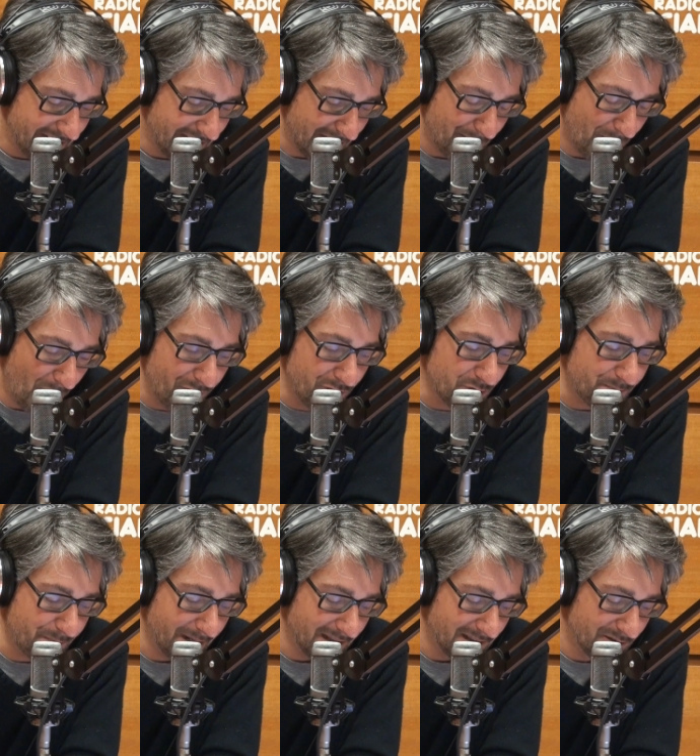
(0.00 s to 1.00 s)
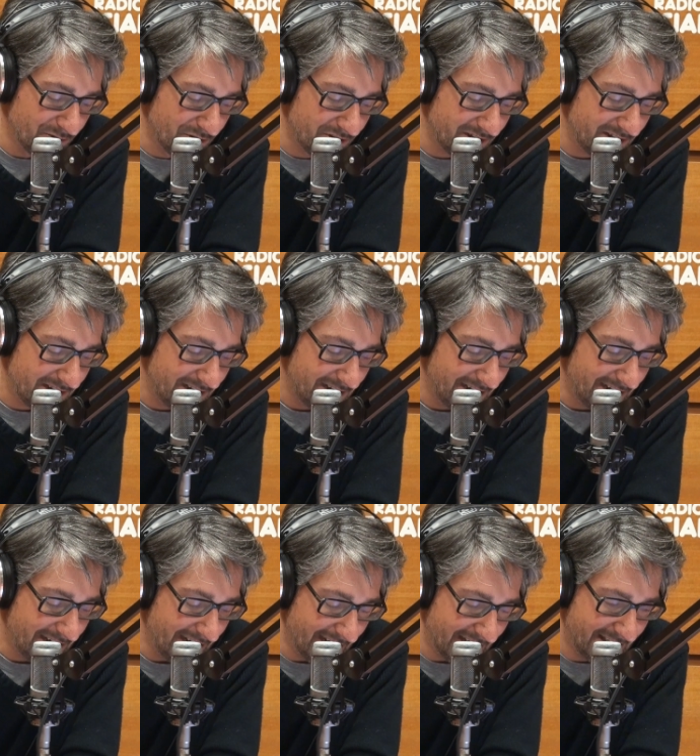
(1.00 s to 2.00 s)
remove os pelos,
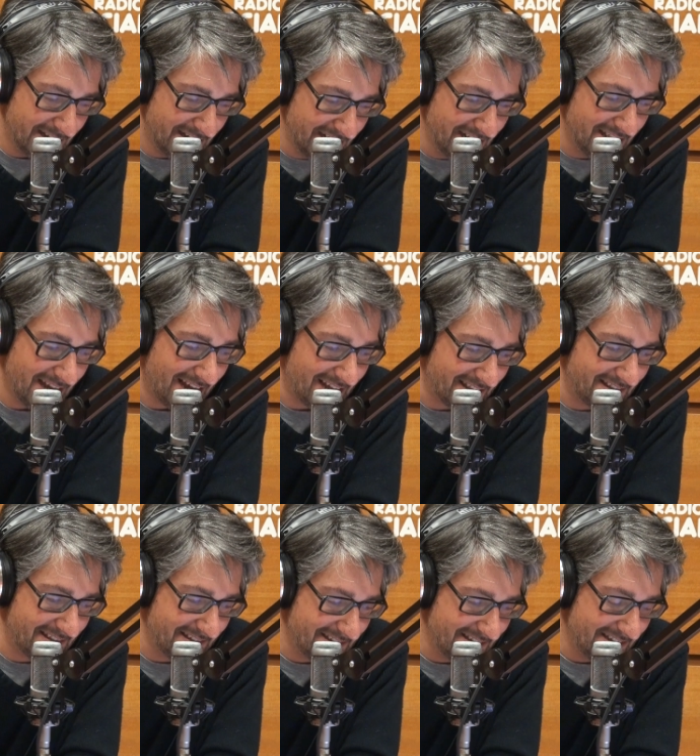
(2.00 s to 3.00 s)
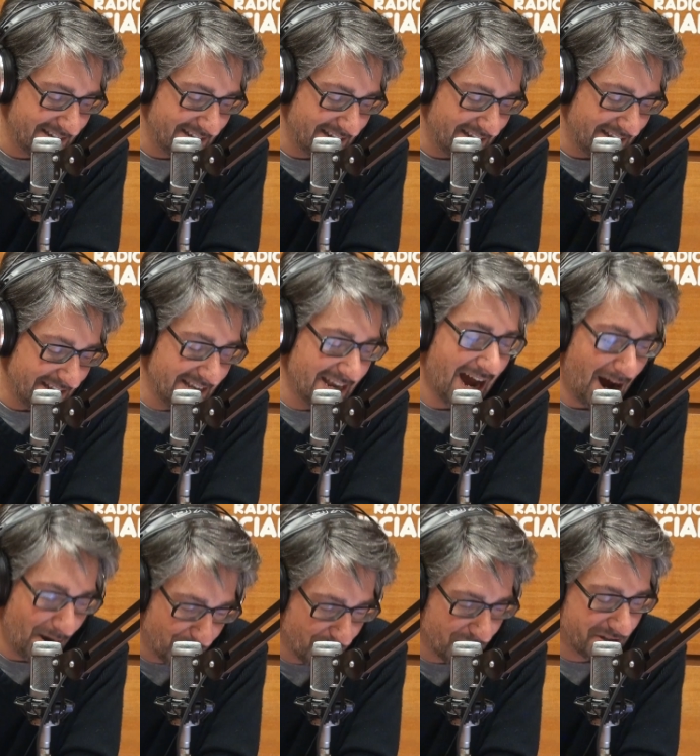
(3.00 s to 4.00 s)
a dignidade e a
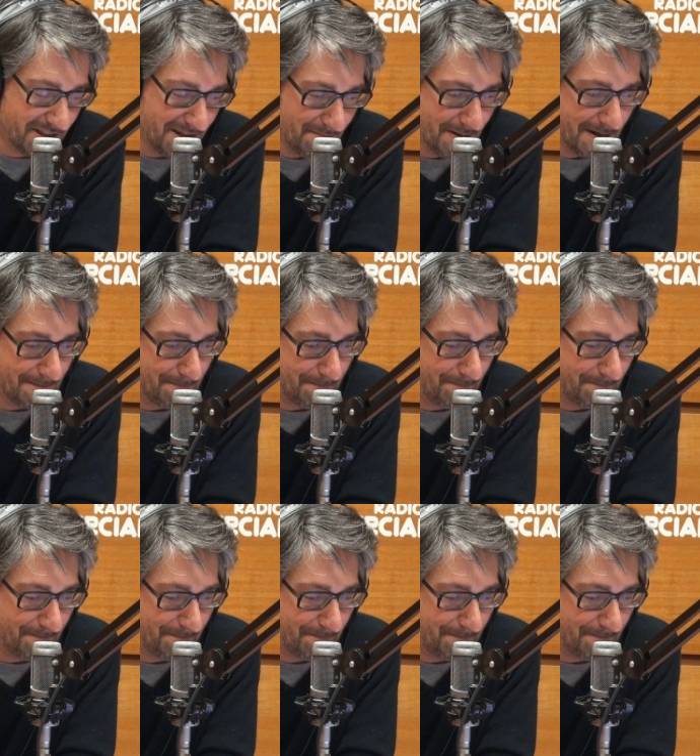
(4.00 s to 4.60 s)
autoestima.